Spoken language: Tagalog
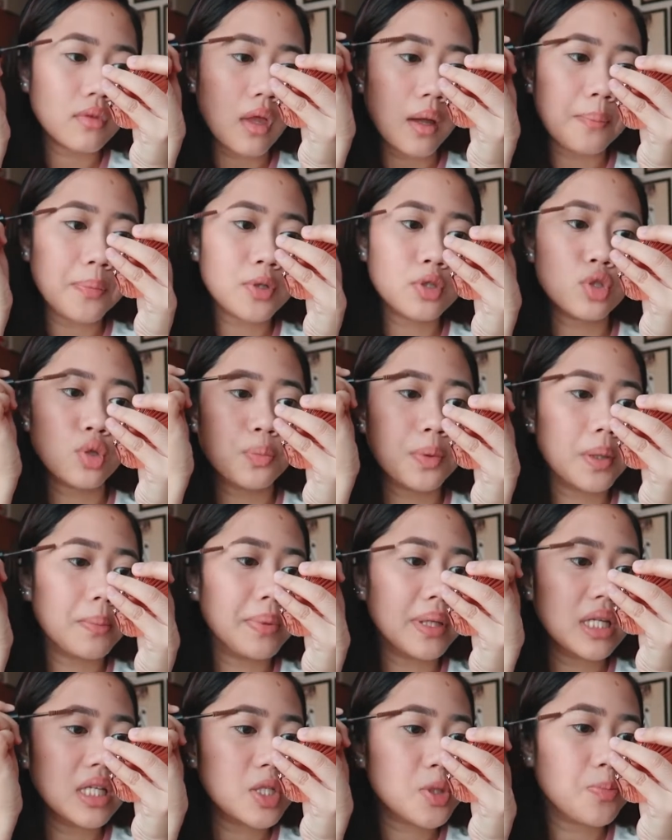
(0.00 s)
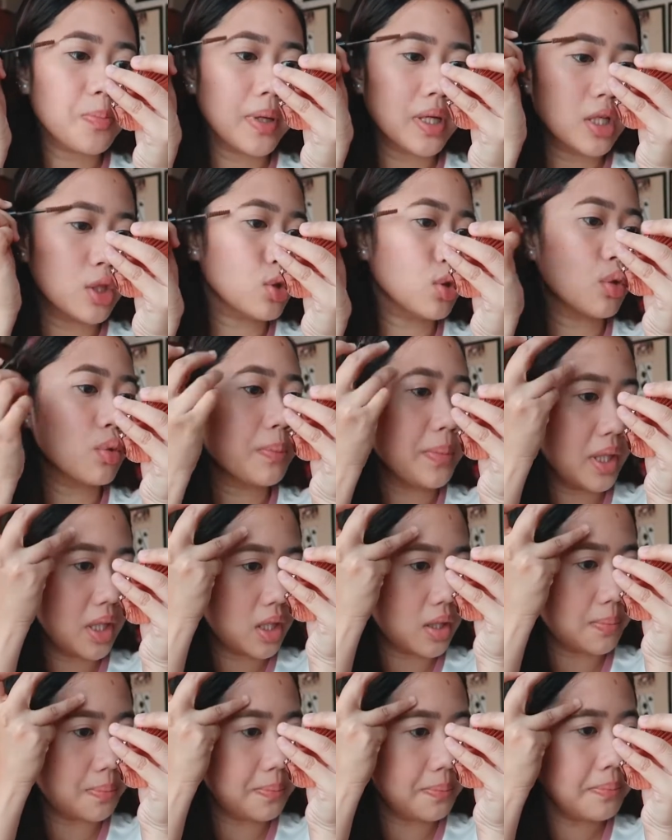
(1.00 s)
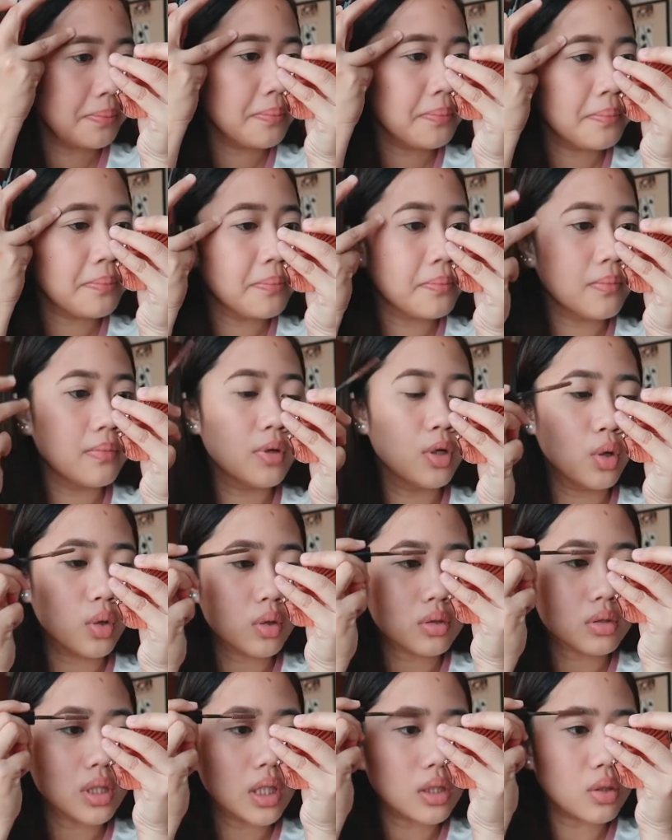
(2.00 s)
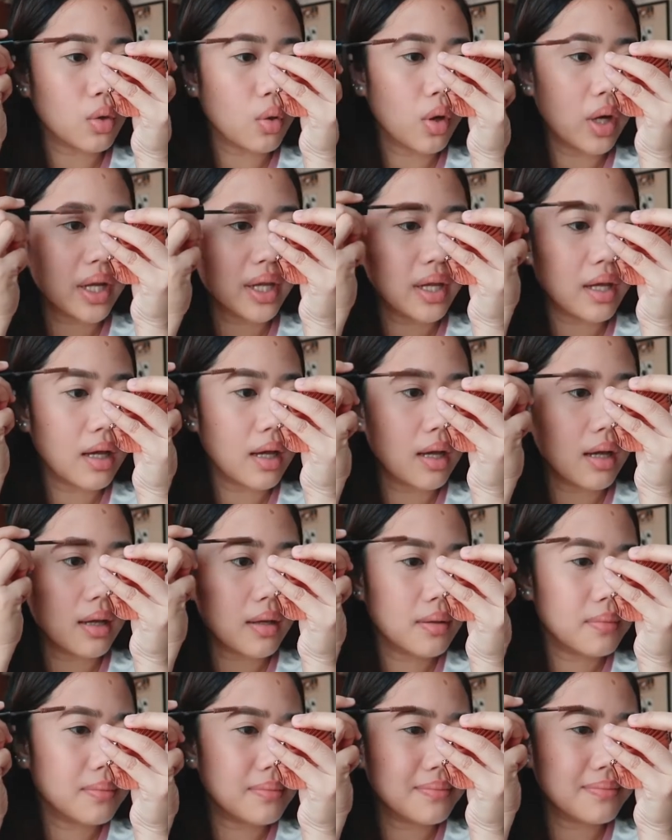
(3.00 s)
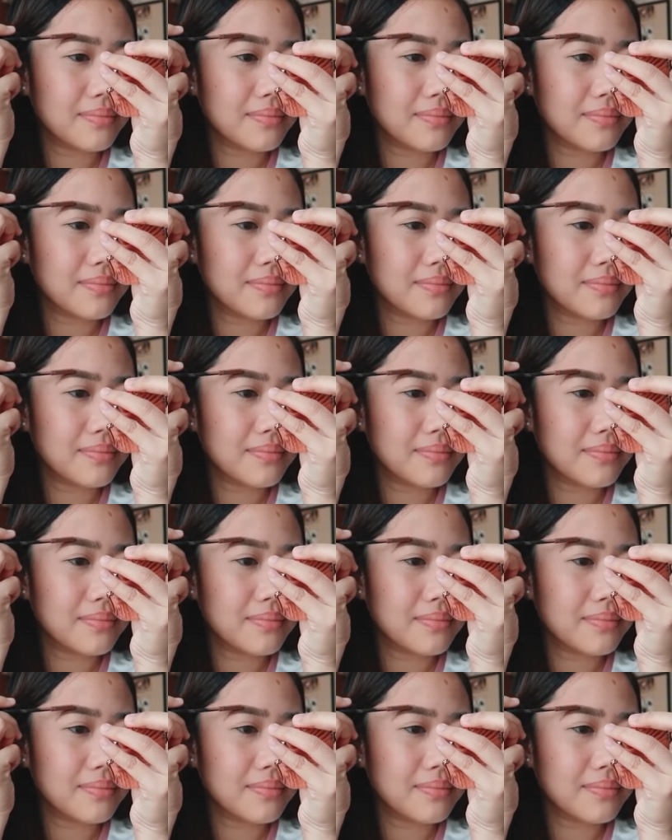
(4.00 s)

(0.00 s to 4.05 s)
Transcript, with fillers: Tapos, super bilis pa nitong makeup look na to, kaya...